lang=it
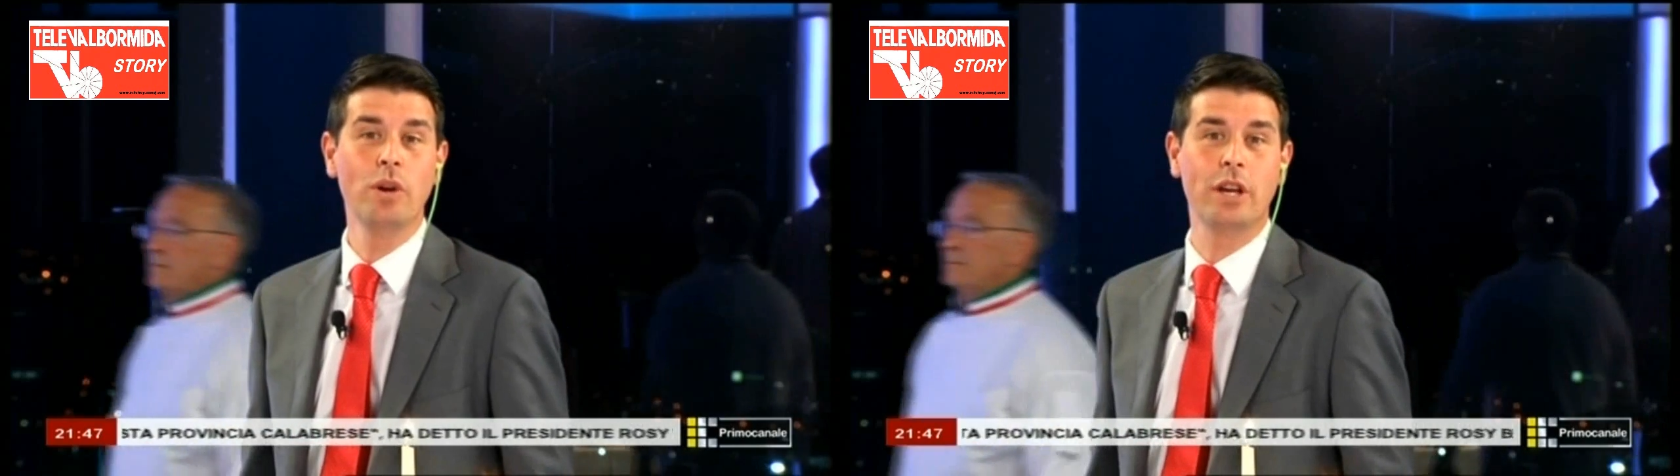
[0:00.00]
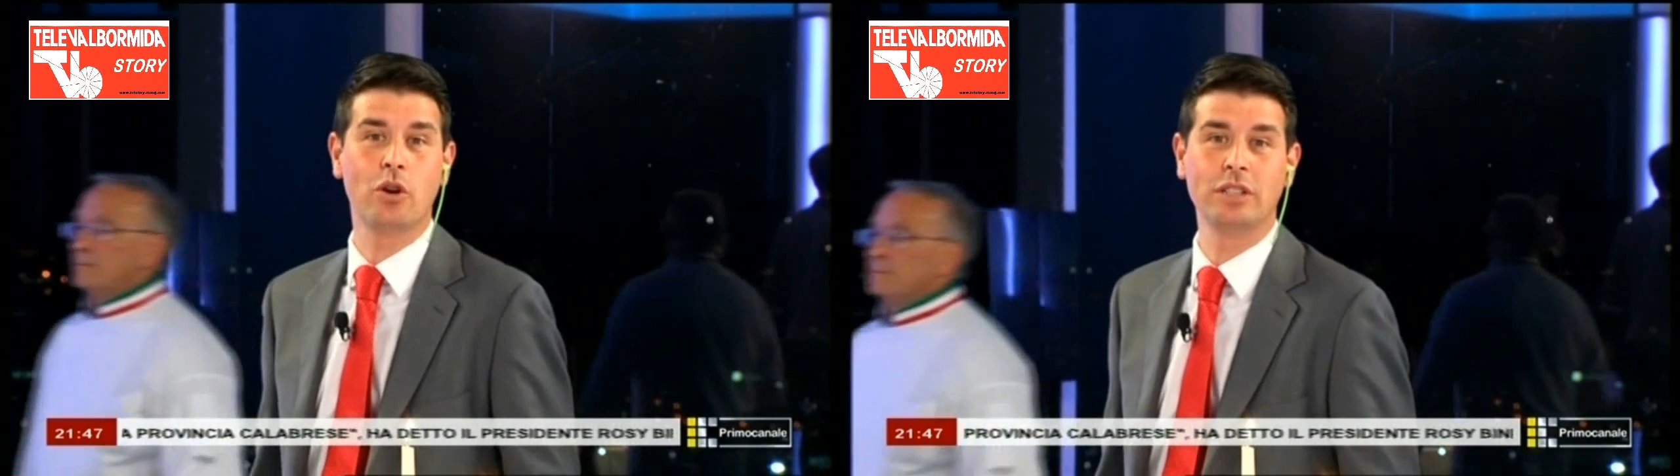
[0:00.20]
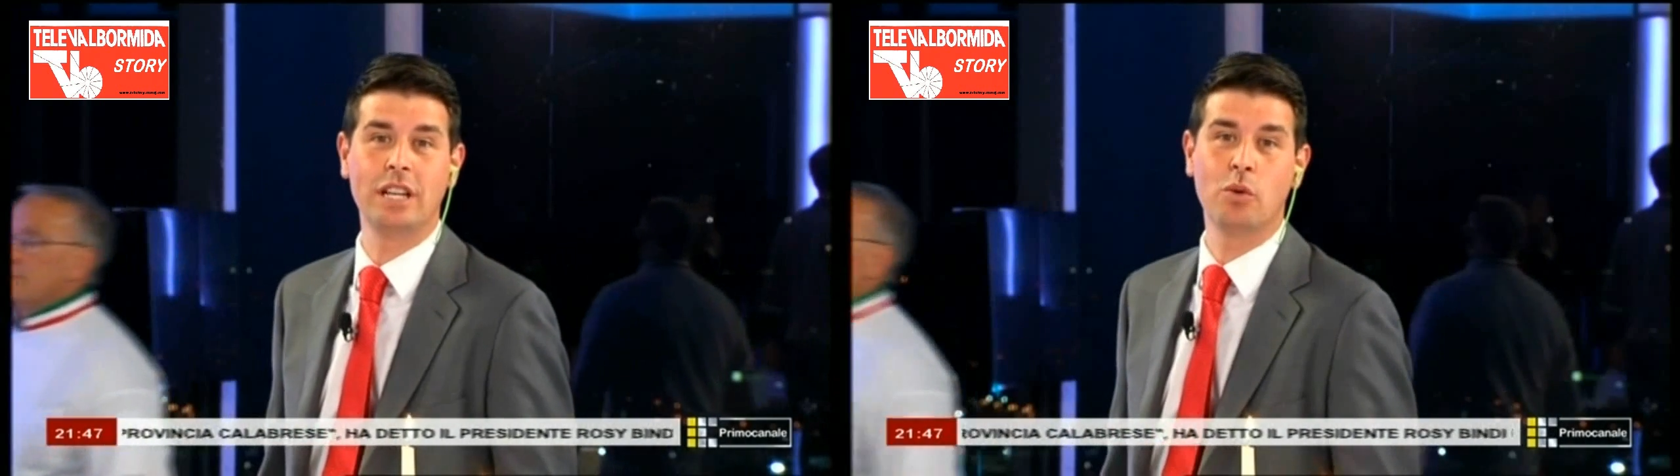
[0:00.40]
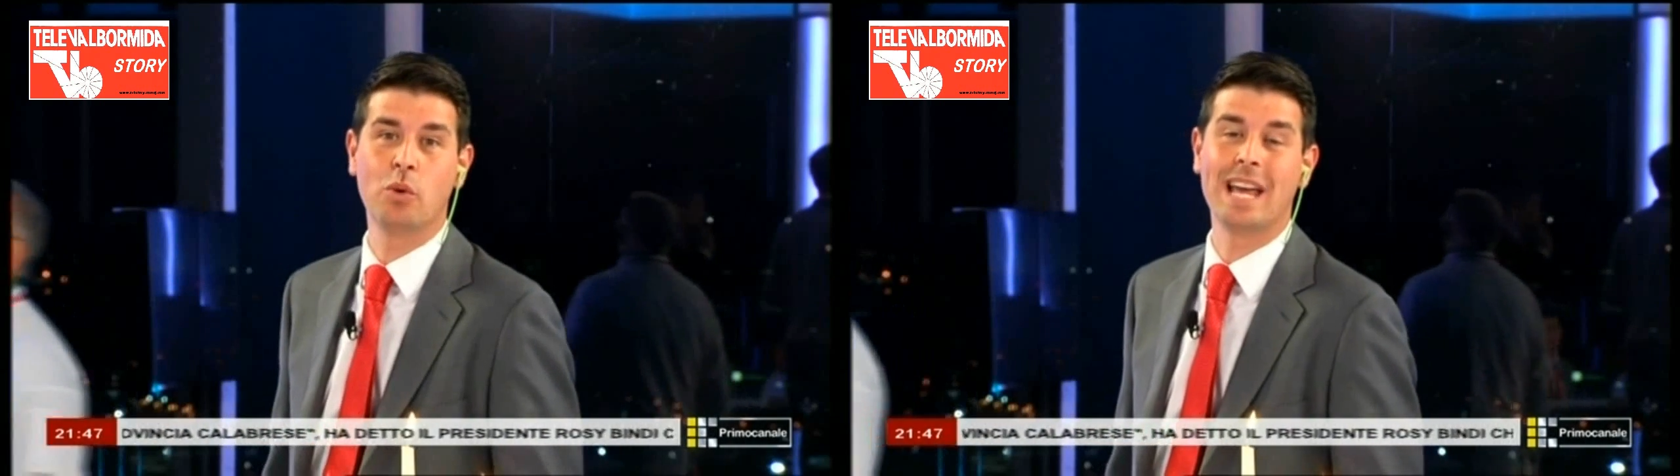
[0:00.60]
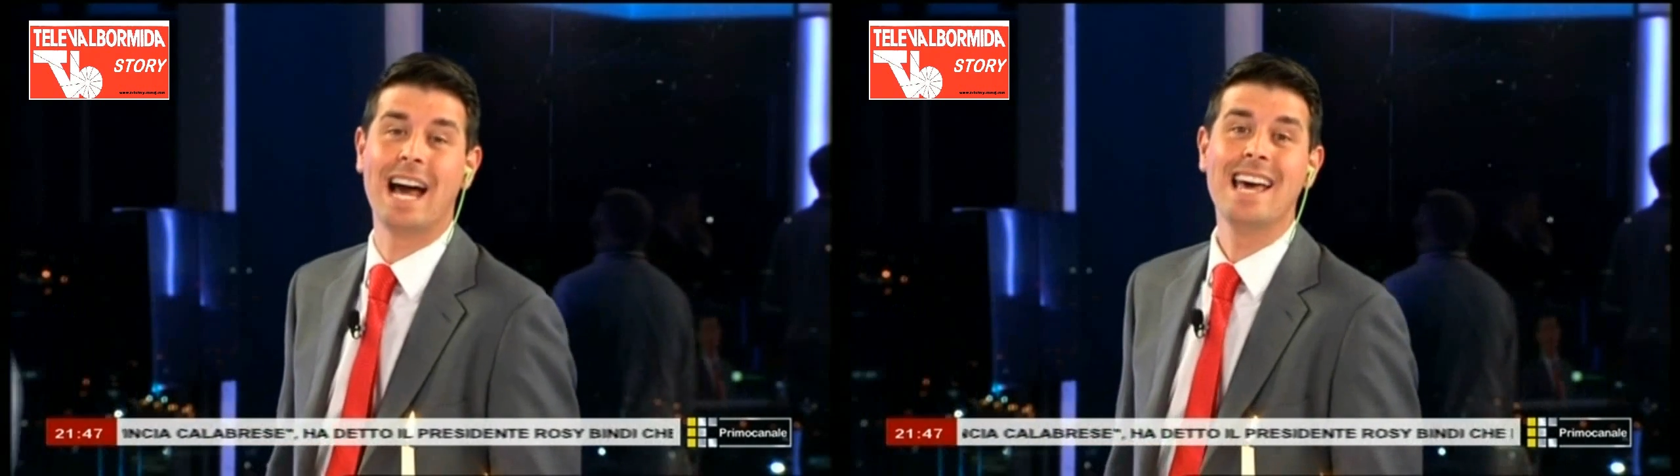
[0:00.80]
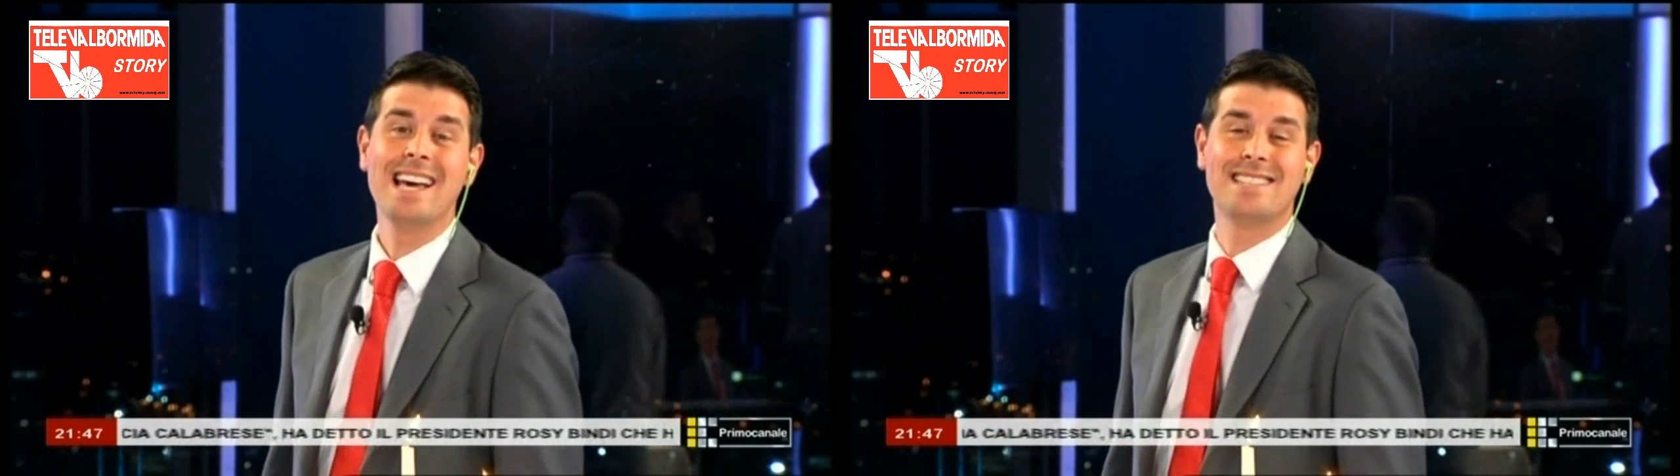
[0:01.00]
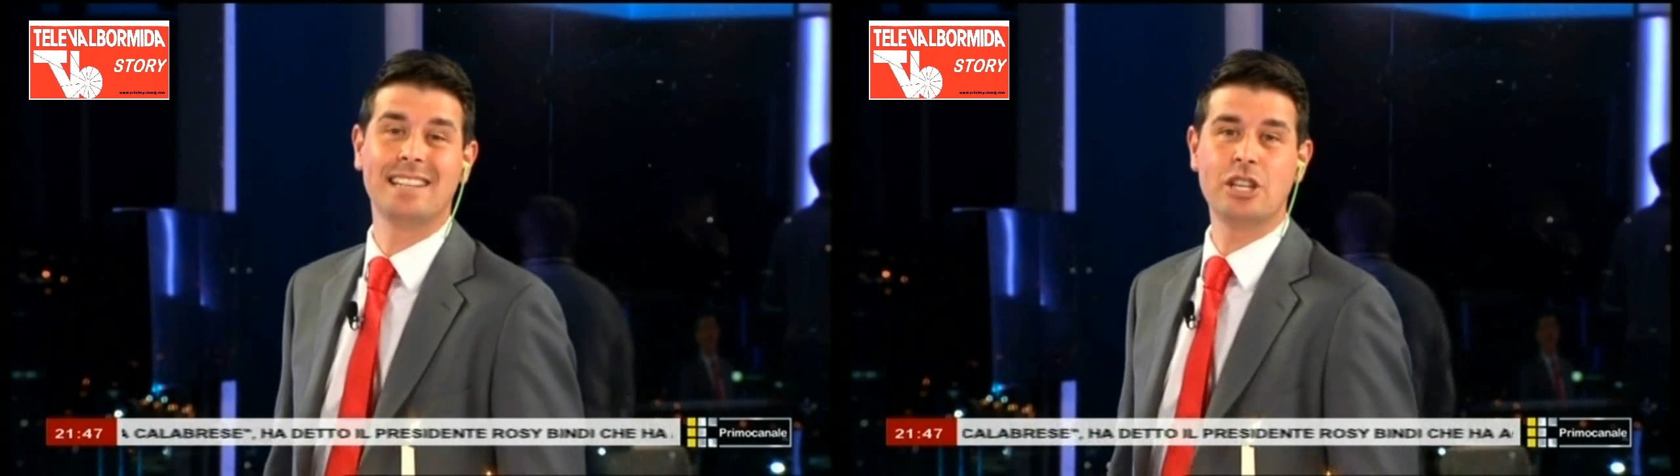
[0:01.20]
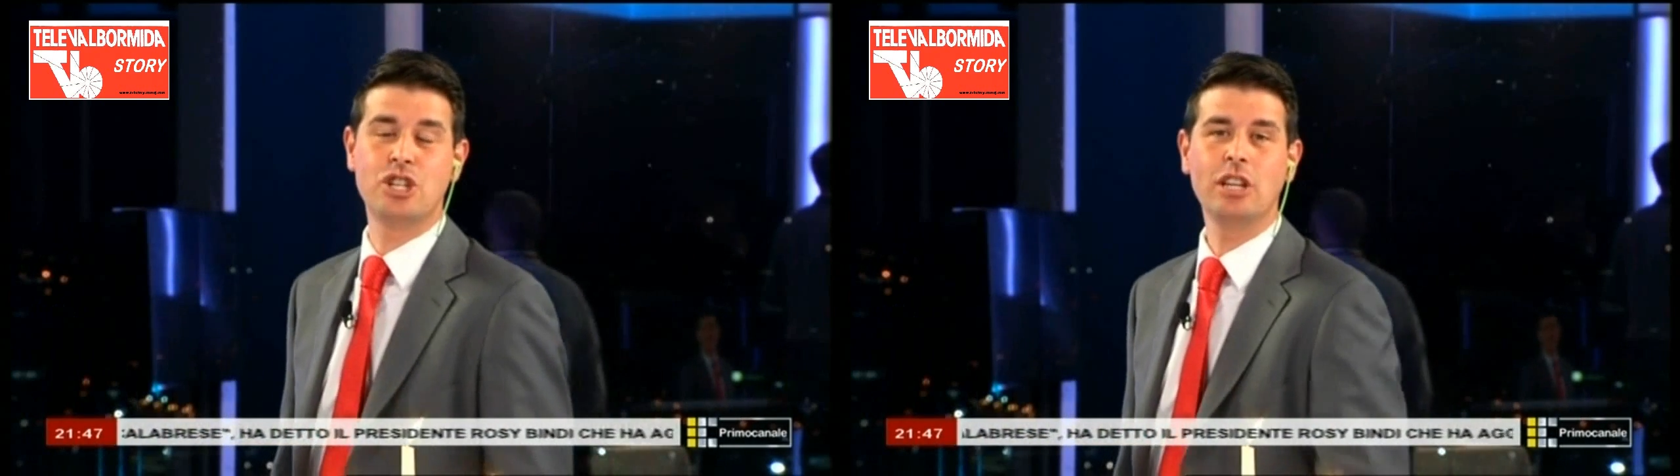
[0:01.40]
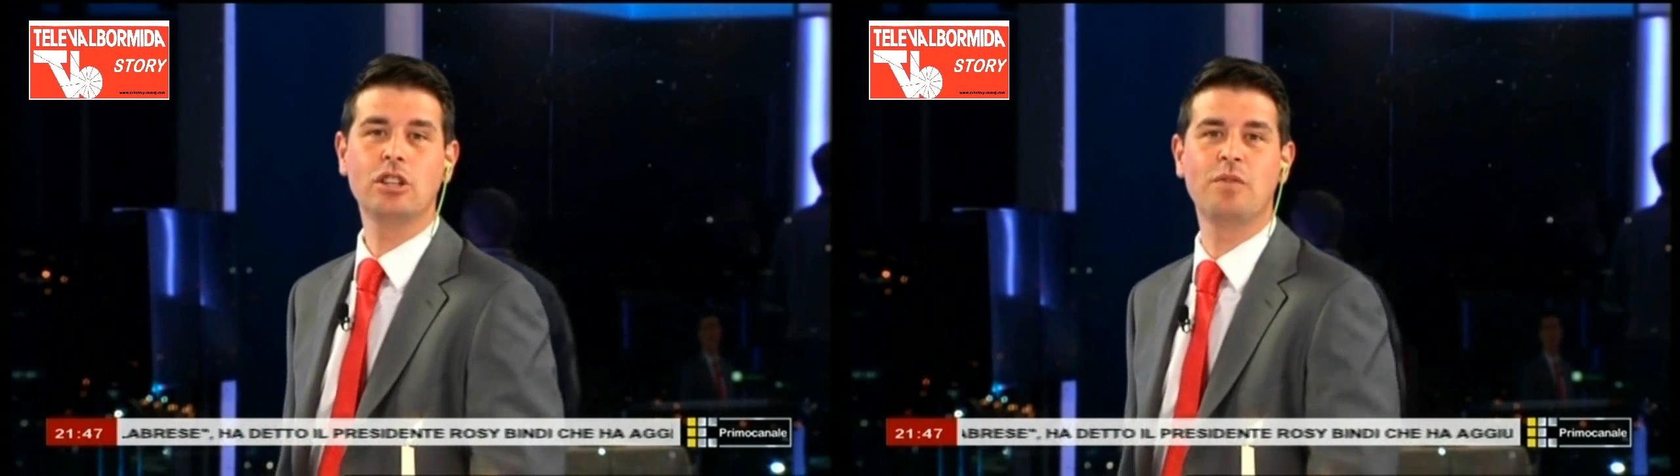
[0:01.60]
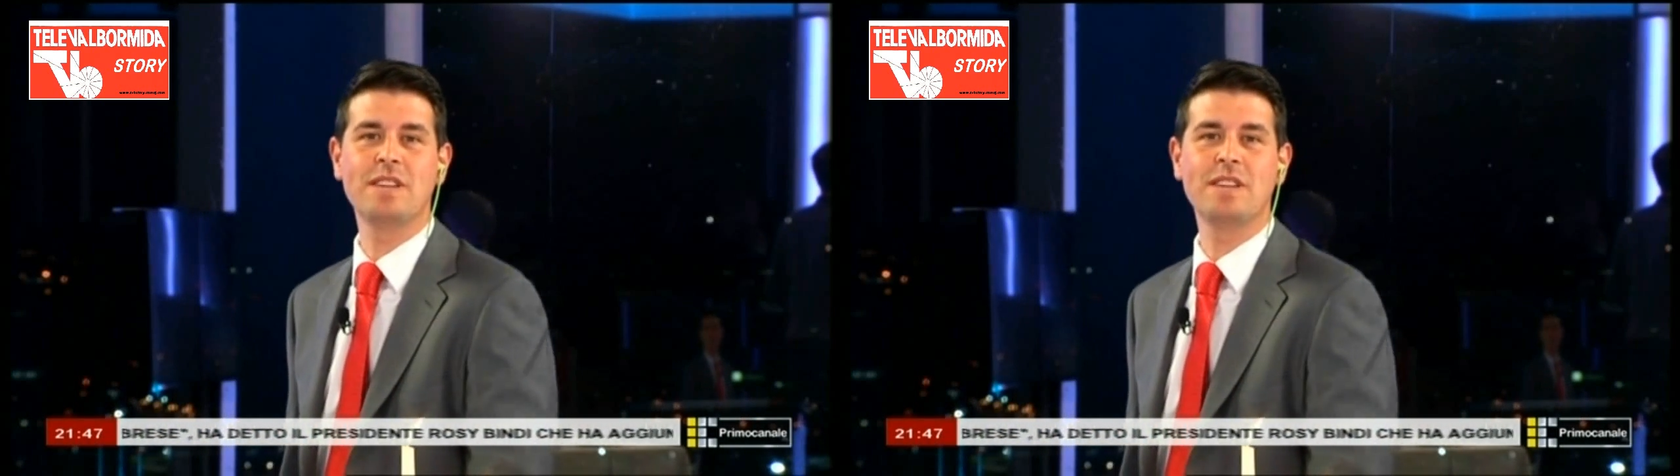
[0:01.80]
unico di Liguria. 700